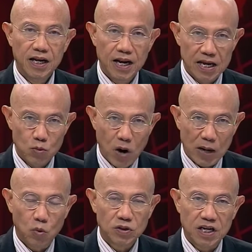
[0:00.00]
ในแว
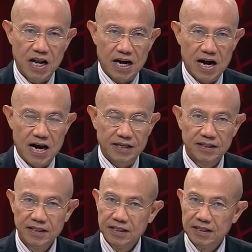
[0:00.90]
ดวงธนาคาร
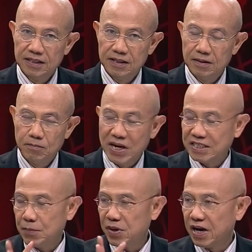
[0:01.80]
ไม่
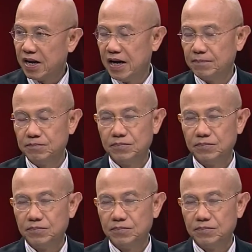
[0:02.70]
ใช่เพียงแค่นั้น